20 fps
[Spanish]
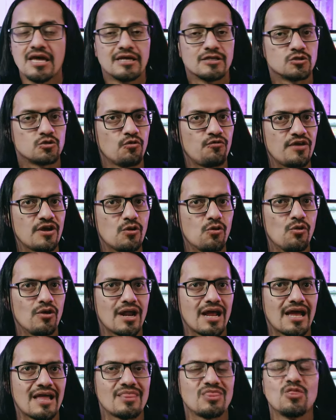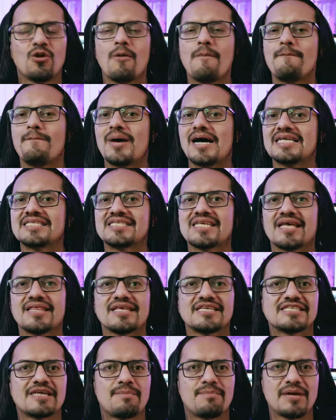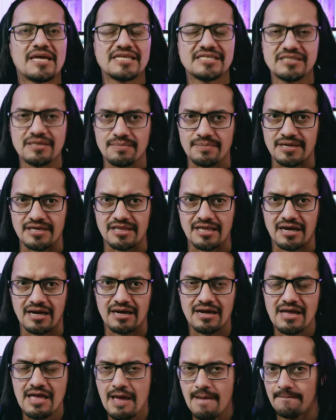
Su figura no pasa desapercibida.